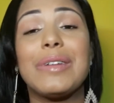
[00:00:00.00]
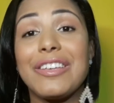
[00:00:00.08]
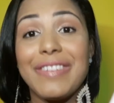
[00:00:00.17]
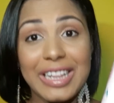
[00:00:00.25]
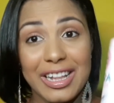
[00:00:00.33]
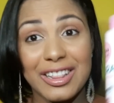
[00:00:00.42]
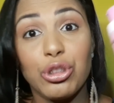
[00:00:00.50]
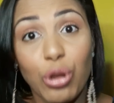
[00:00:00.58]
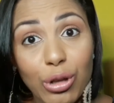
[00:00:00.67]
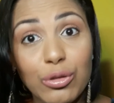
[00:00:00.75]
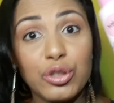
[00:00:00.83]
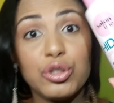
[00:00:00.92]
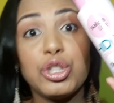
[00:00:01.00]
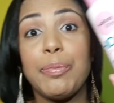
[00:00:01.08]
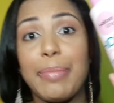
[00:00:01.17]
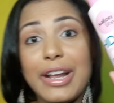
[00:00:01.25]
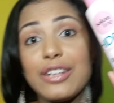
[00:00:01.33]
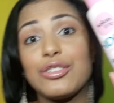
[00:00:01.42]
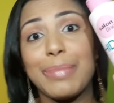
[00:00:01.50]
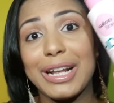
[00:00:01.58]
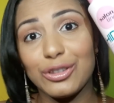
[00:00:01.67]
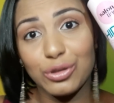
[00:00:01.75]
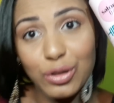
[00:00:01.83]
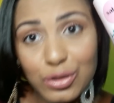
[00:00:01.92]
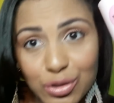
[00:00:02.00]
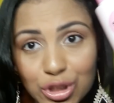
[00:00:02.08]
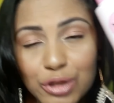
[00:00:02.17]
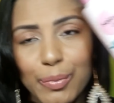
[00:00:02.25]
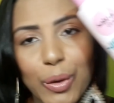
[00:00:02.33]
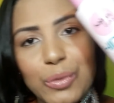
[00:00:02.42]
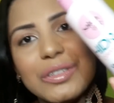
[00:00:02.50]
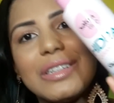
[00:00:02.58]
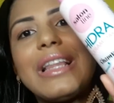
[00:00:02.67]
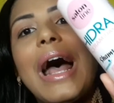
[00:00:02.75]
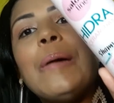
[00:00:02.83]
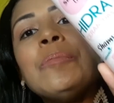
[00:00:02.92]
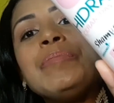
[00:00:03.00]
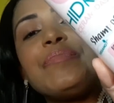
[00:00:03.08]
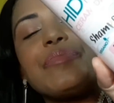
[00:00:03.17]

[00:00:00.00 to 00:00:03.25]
Aqui vai ter todos os preços para todos os bolsos, tá?